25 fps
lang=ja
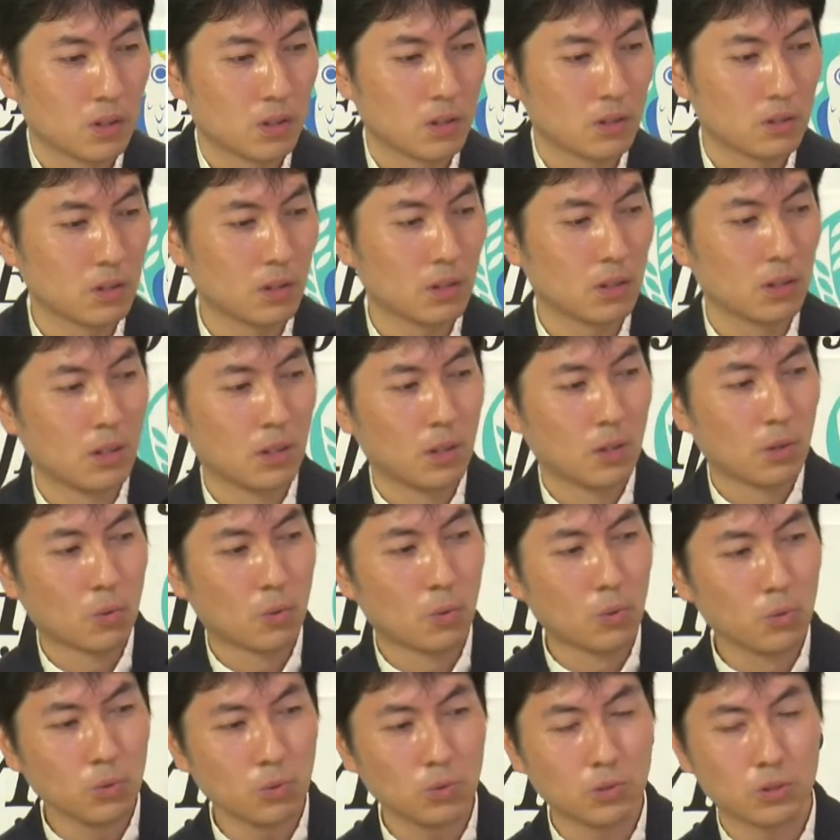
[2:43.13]
で
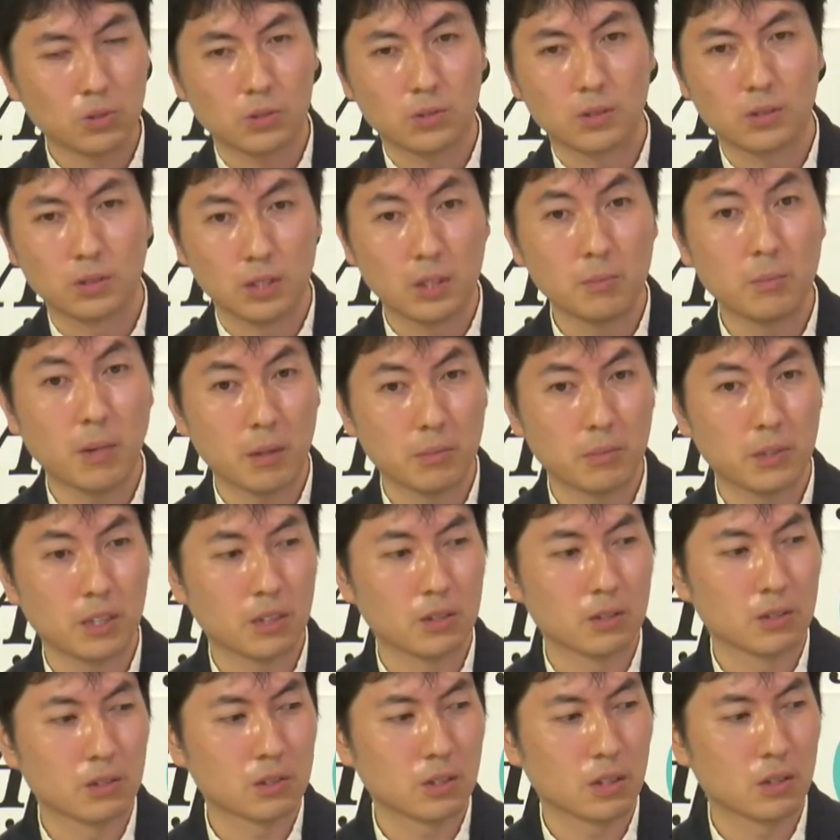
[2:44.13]
この2枚目な
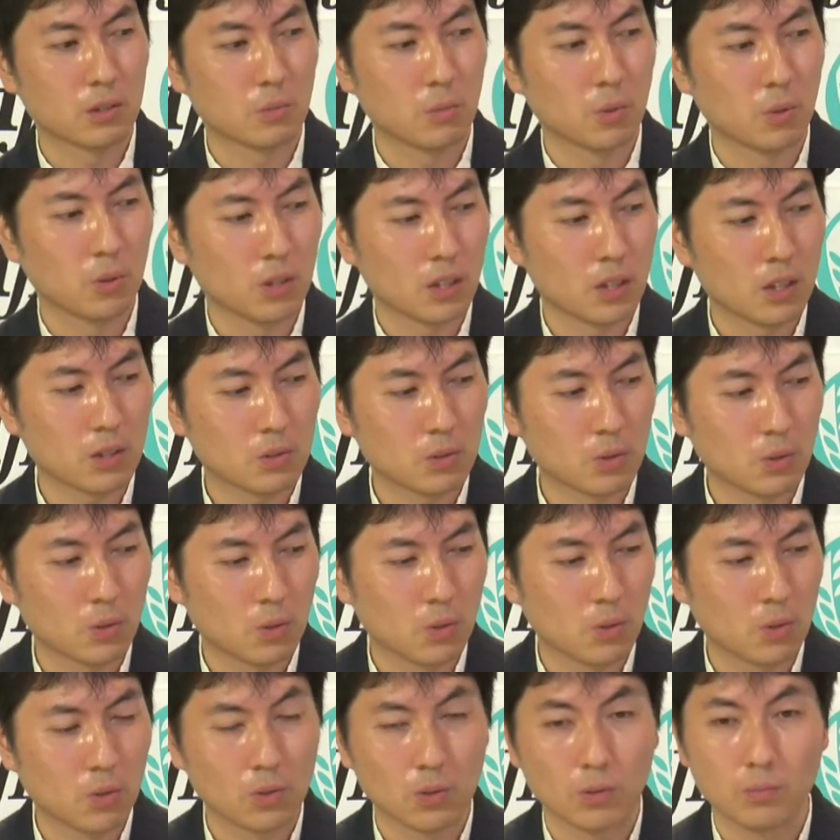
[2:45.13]
んですけれども、えっと
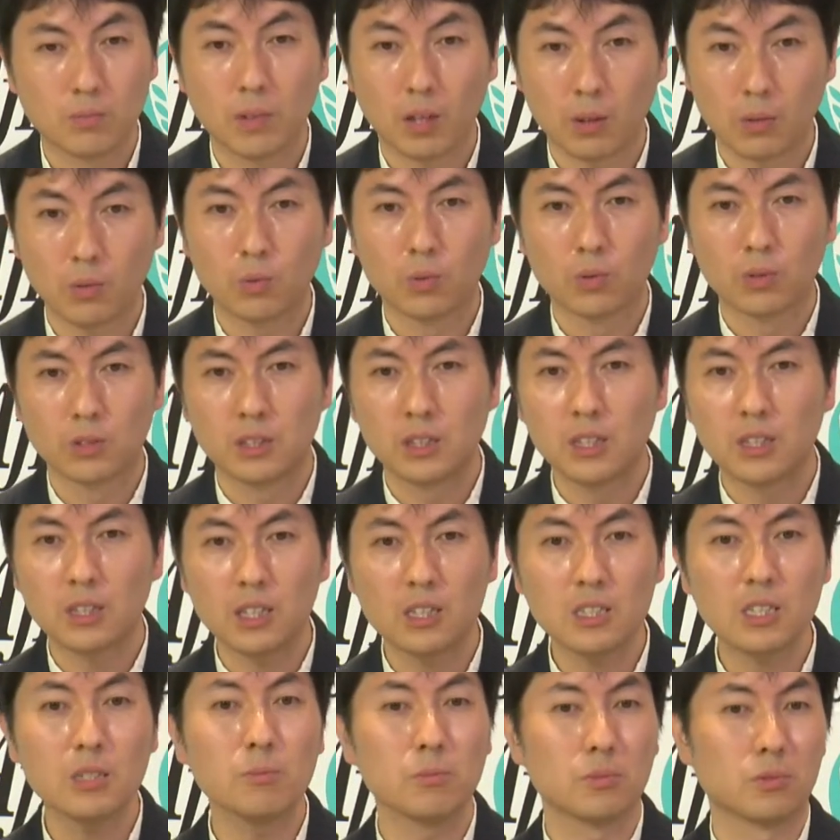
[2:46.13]
まあ、こう日経
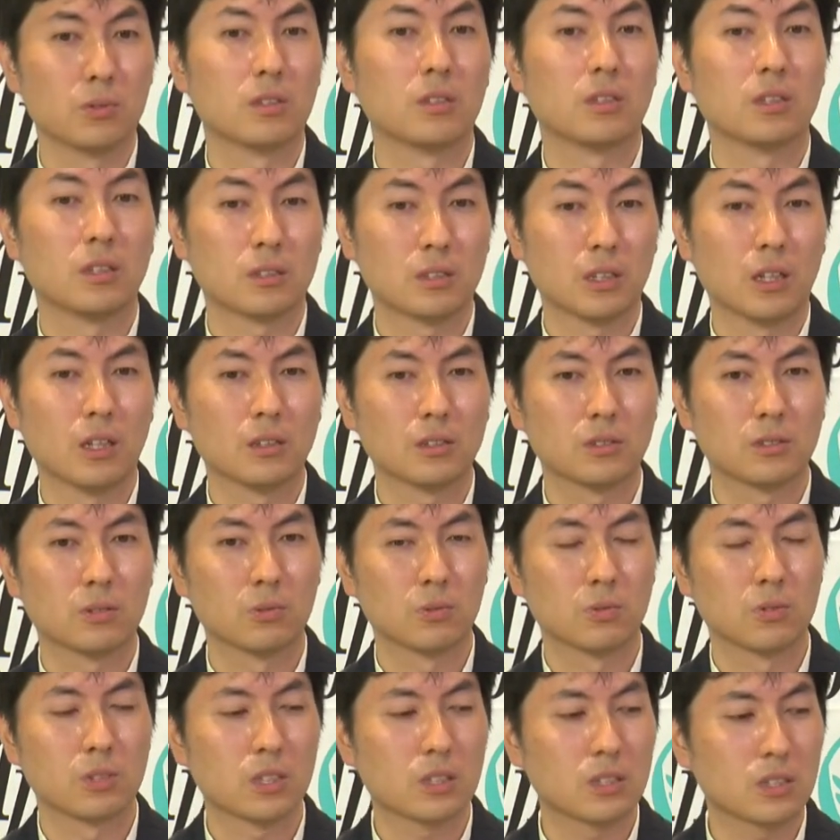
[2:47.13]
新聞に出たそ
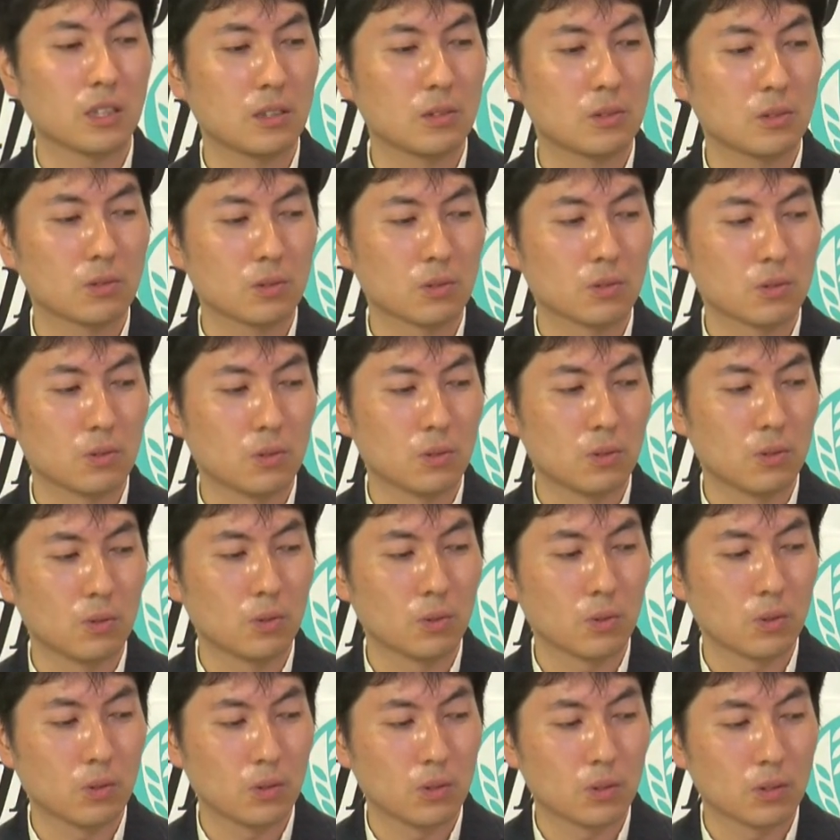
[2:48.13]
の実際のそ
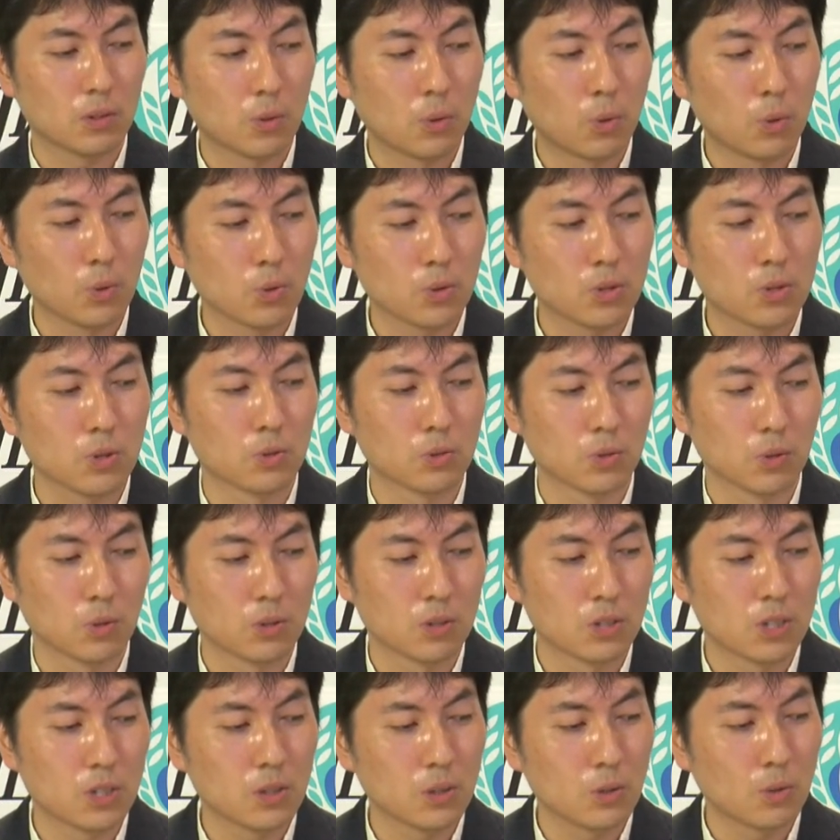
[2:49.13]
の厚労省の
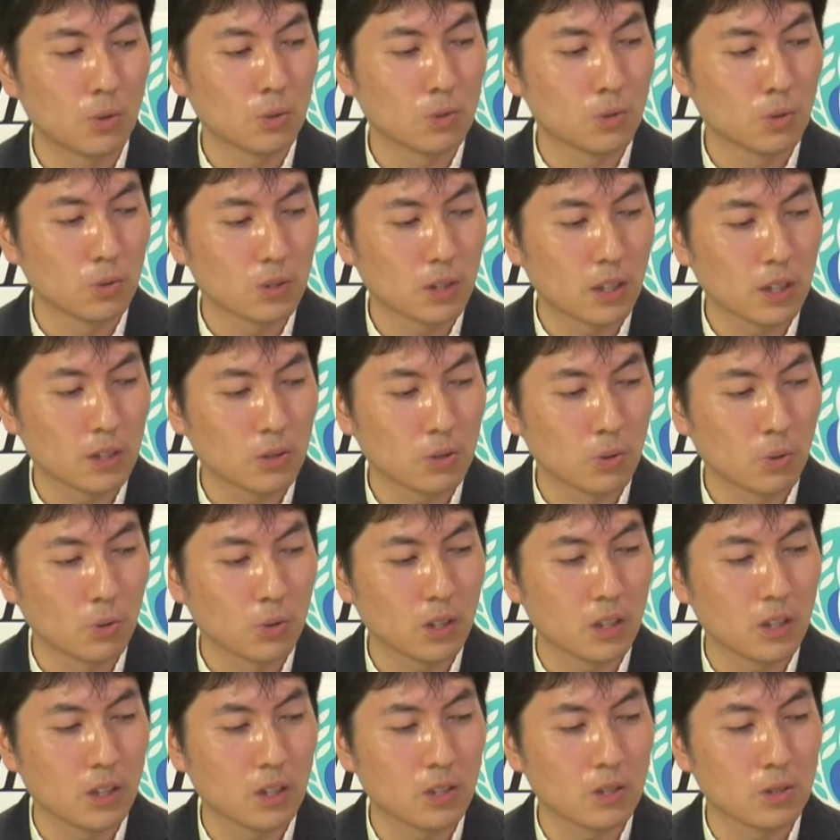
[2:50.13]
人口動態統
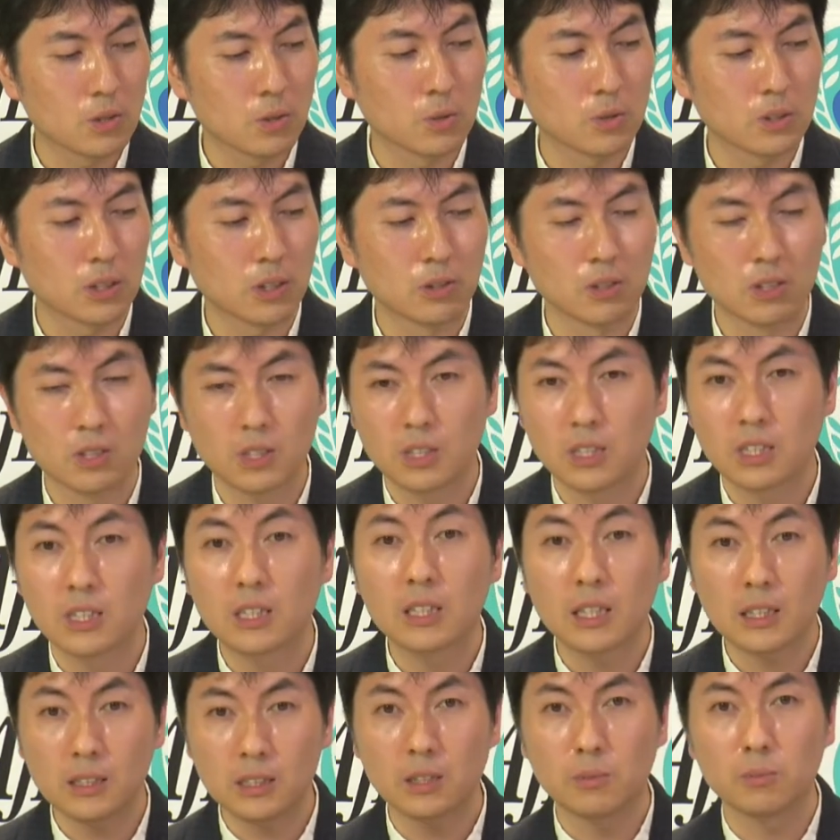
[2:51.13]
計調査の
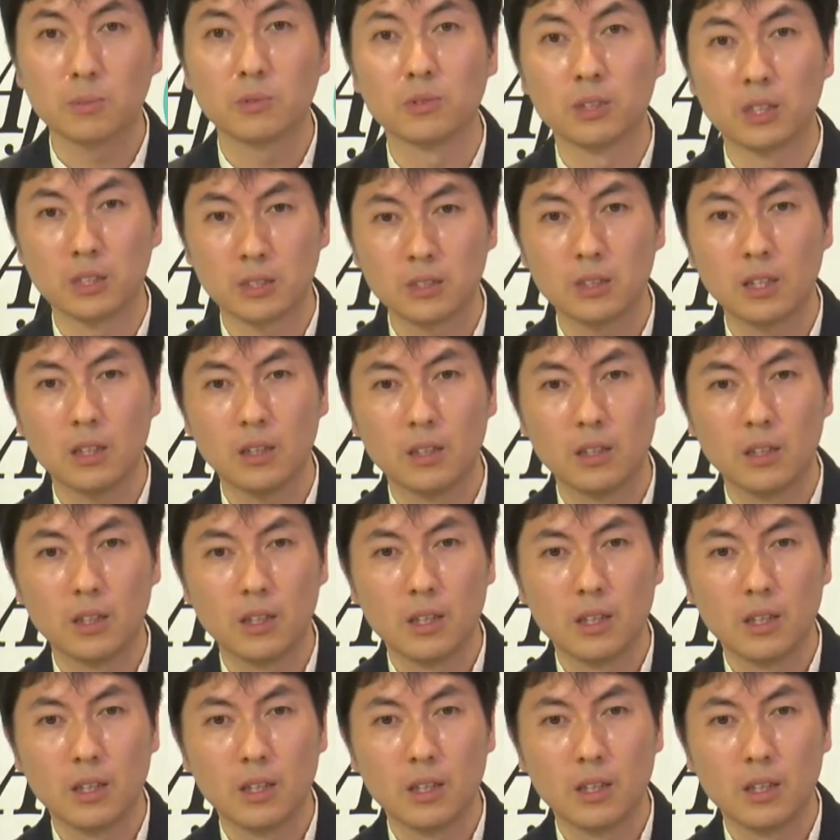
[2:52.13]
7月分ですね、